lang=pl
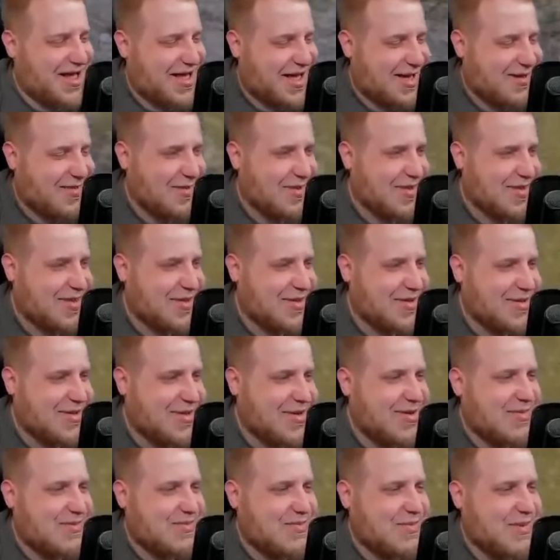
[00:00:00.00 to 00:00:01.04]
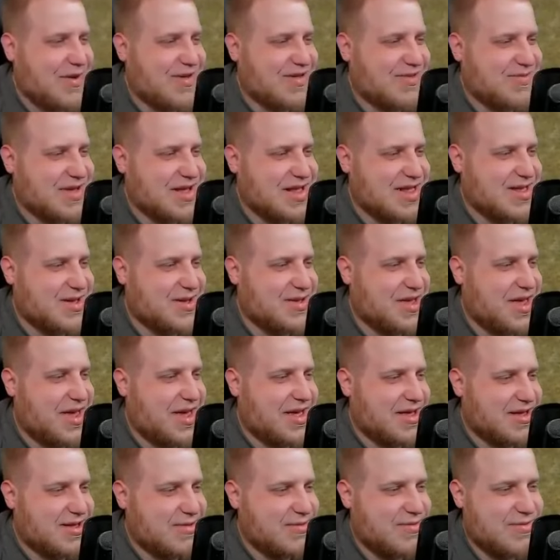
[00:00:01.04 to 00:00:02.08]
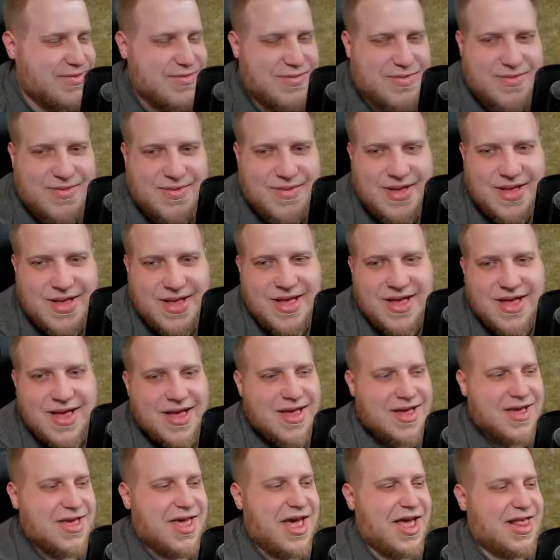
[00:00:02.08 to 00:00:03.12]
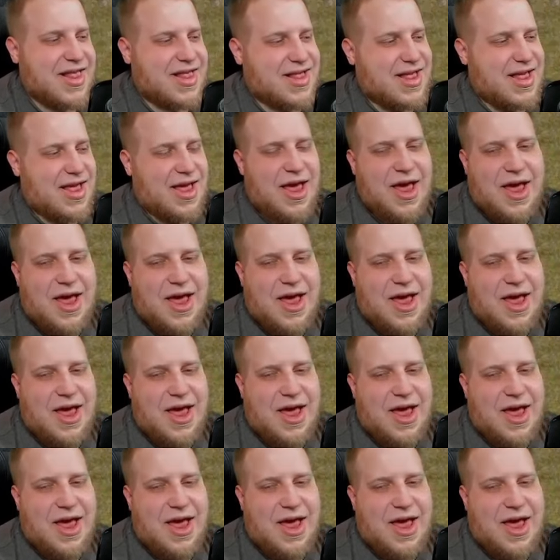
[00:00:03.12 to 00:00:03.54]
pralka mózgu potwierdzone tu jest.